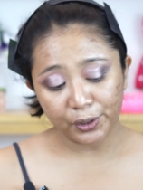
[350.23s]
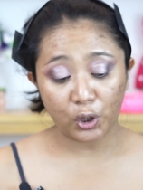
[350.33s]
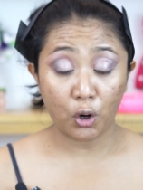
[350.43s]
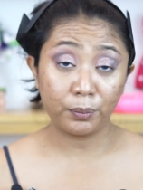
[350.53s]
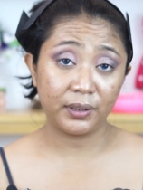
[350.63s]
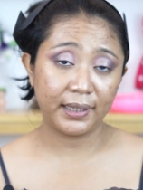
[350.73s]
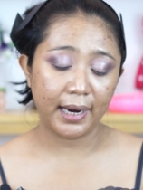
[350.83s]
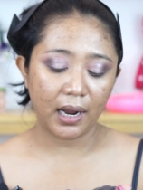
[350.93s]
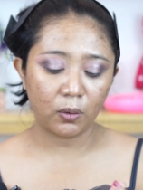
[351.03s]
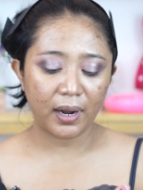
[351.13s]

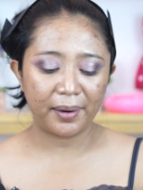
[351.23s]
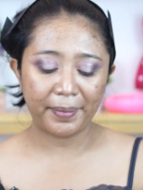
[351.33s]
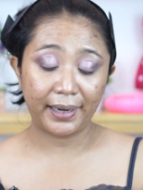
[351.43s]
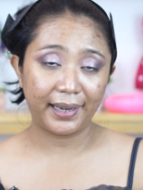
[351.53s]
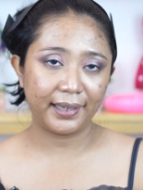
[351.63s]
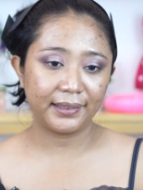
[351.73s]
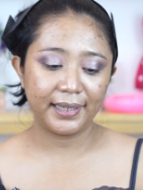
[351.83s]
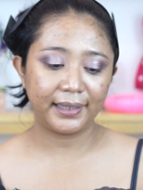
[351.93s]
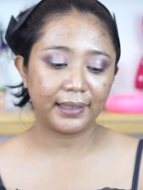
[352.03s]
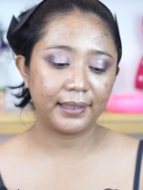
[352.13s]
dropsnya aku akan pakai
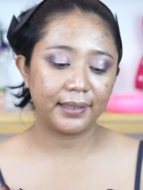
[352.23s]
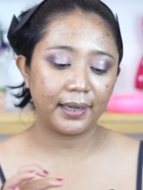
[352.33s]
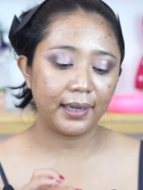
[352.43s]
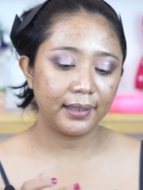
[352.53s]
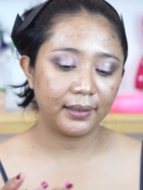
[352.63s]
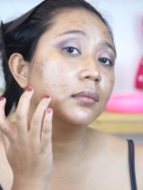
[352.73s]
sedikit aja